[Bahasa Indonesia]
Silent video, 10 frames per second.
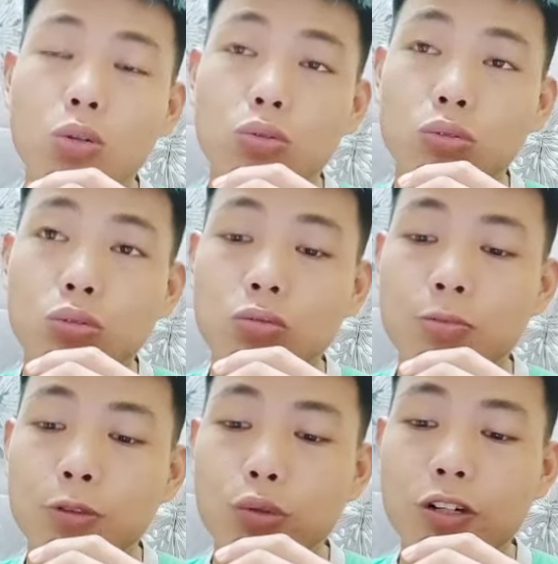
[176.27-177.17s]
untuk
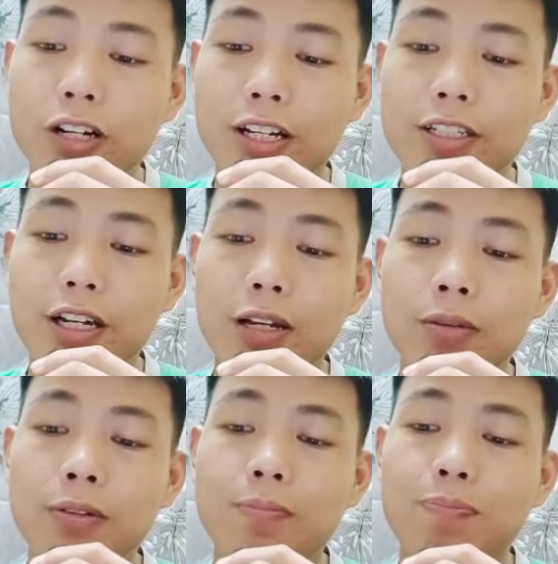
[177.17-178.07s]
membentuk kerajaan